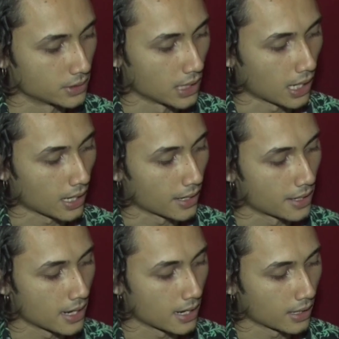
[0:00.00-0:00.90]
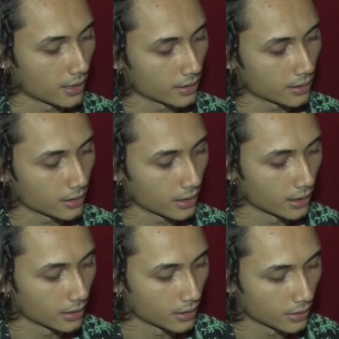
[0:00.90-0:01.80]
jangan ada
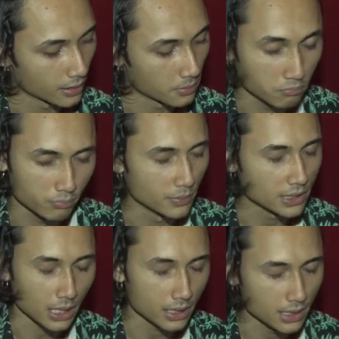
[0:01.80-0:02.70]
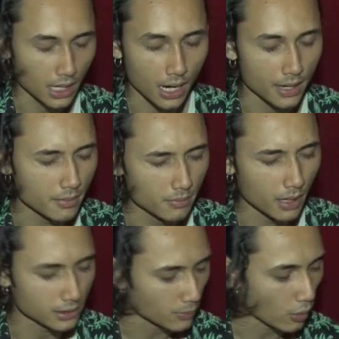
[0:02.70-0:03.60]
uh, misalnya jangan ada
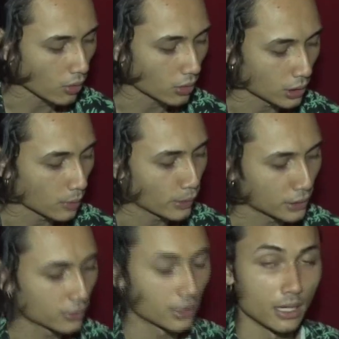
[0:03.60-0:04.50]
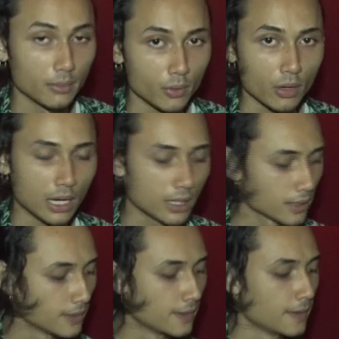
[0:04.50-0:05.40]
asap rokok atau apa gitu di dalam ruangan
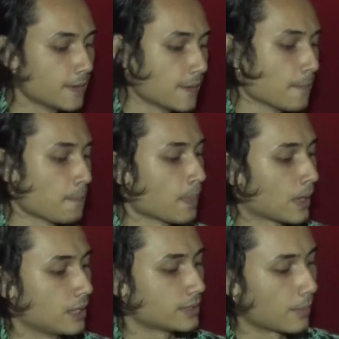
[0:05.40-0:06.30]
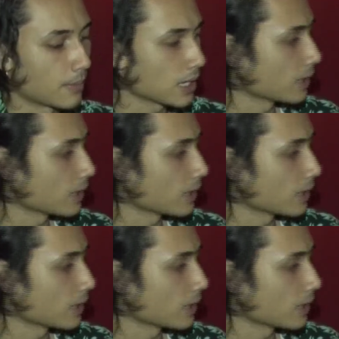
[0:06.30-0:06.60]
sama